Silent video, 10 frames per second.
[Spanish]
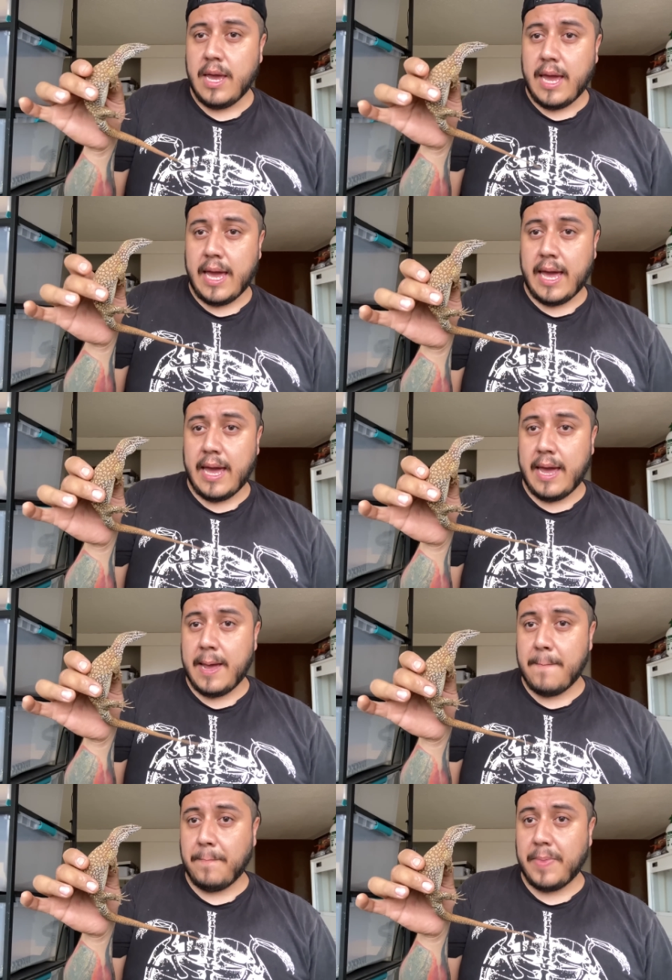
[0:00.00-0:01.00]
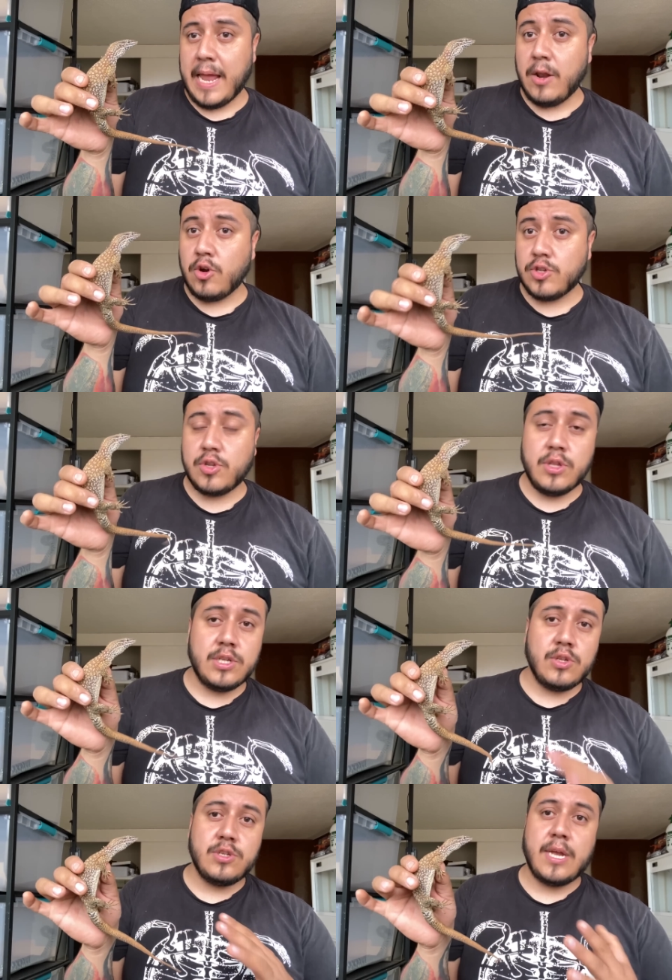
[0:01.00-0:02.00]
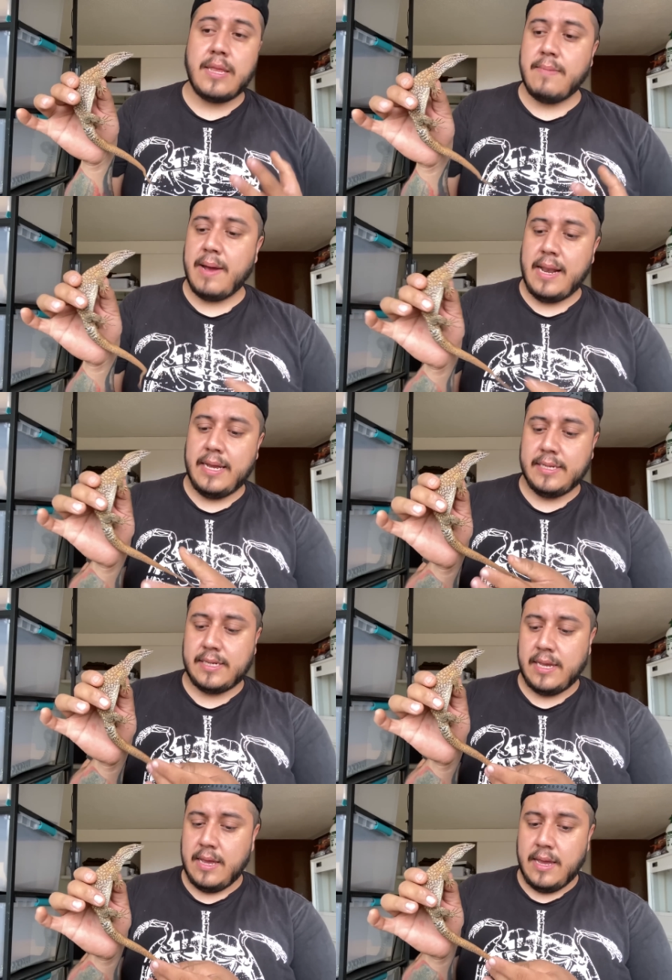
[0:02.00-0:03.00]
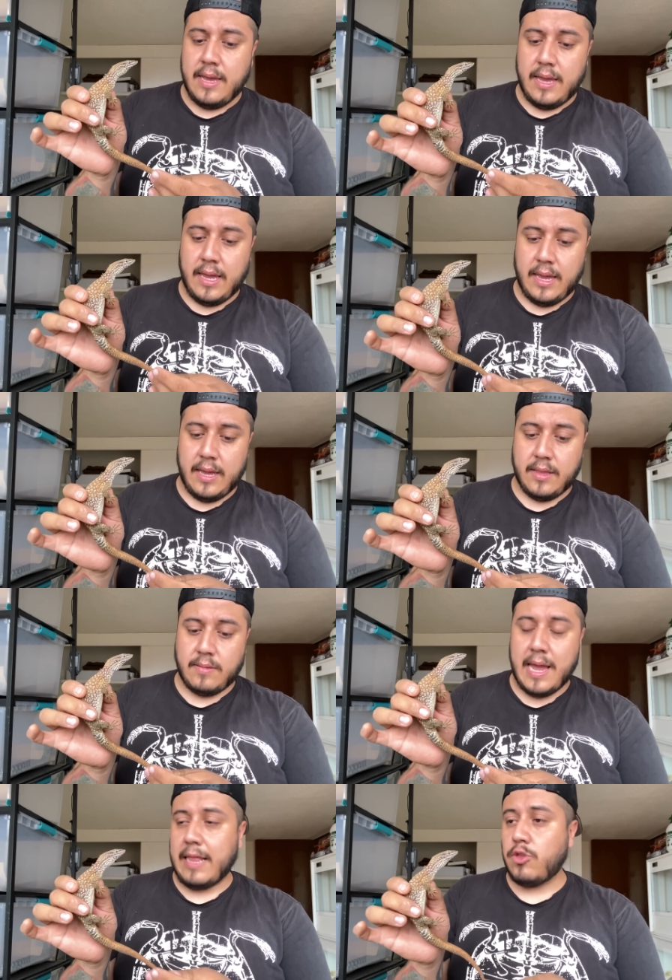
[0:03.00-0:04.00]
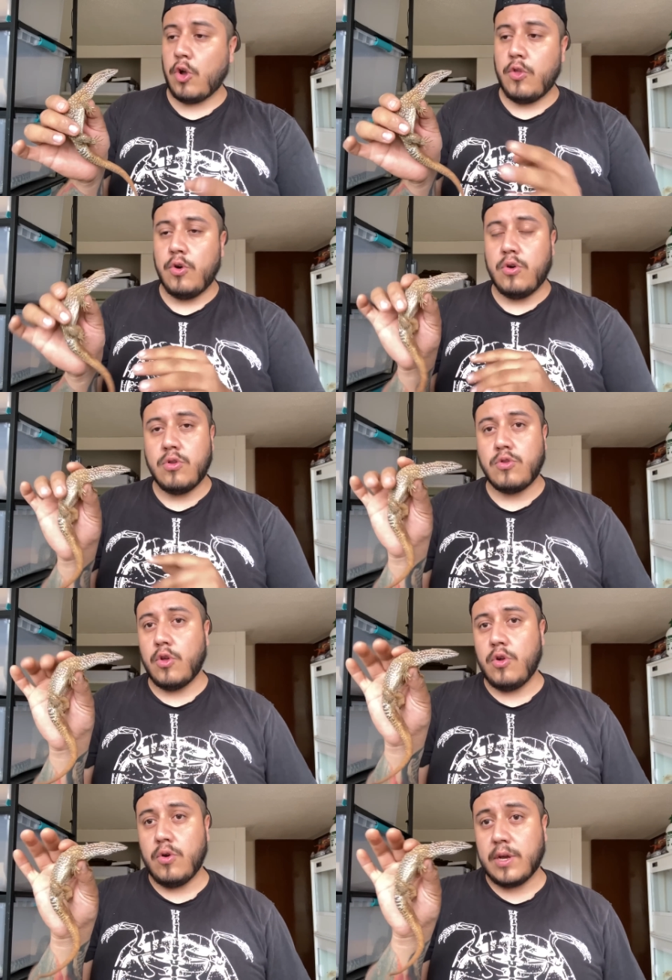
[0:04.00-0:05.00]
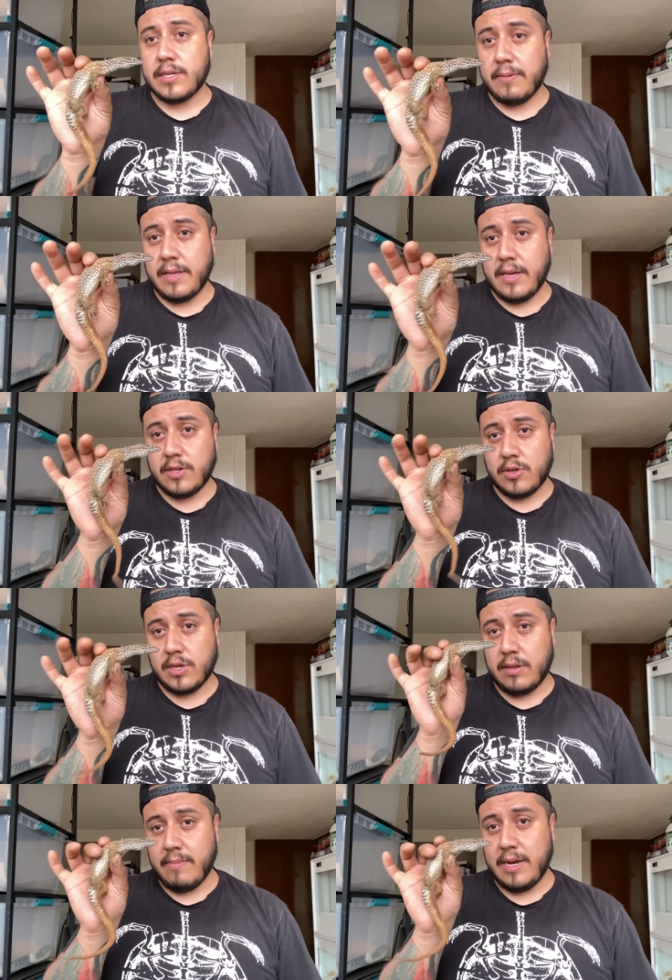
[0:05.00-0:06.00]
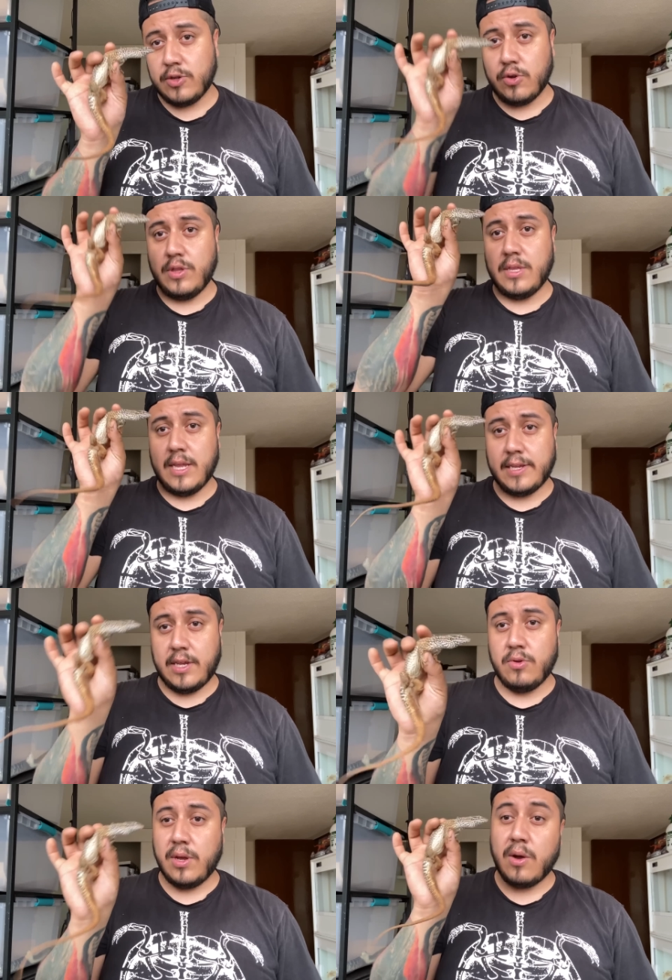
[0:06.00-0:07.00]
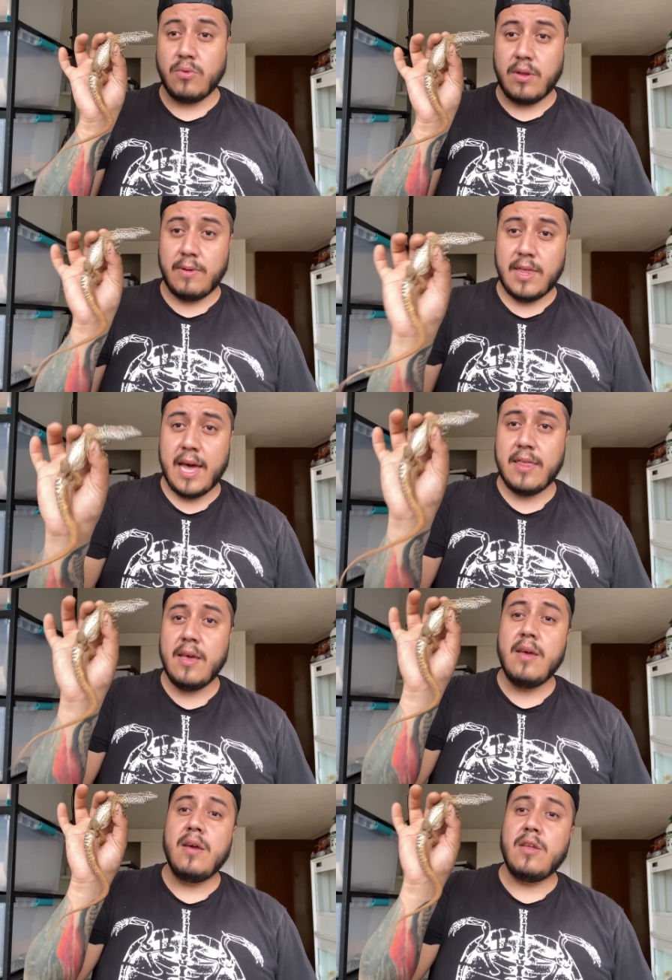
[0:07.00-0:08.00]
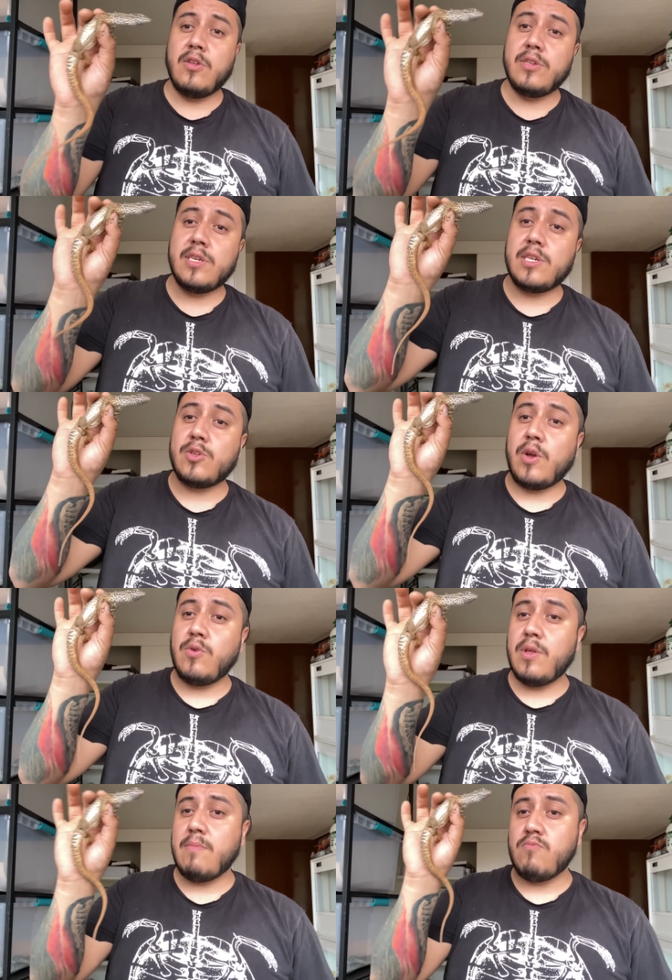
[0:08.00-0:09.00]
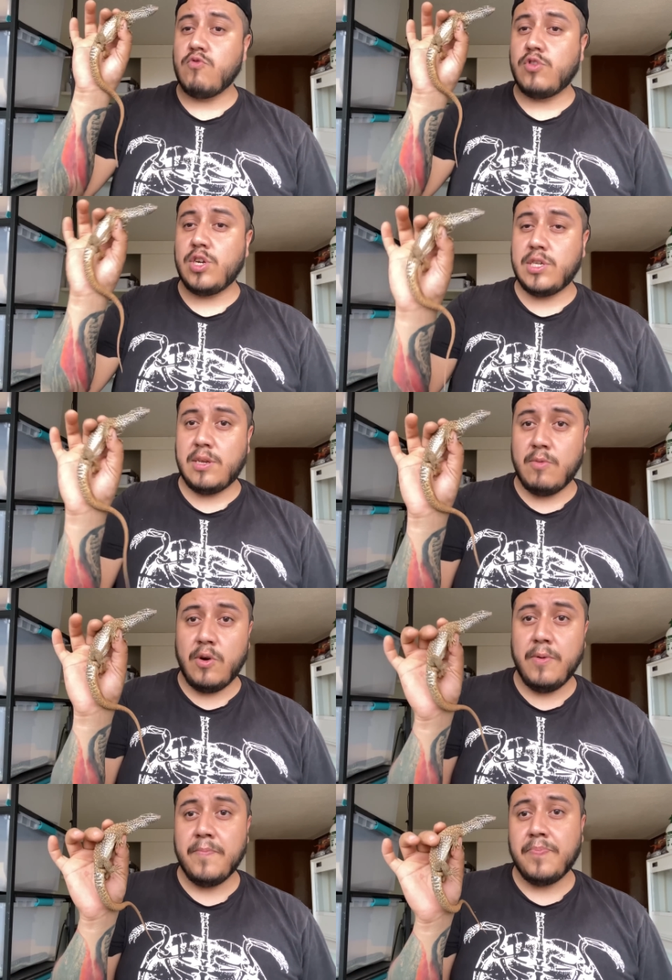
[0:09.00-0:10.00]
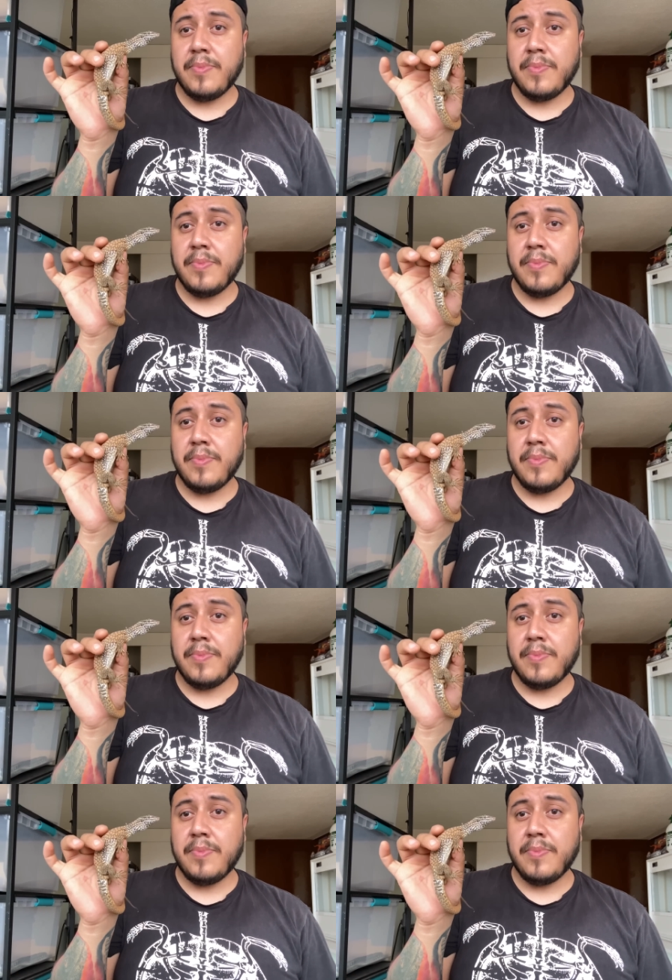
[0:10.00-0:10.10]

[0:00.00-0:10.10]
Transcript: Em, el costo de estos animales, eh, ya todo, todo lo que se vende de estos animales son nacidos en cautividad, entonces eso ayuda muchísimo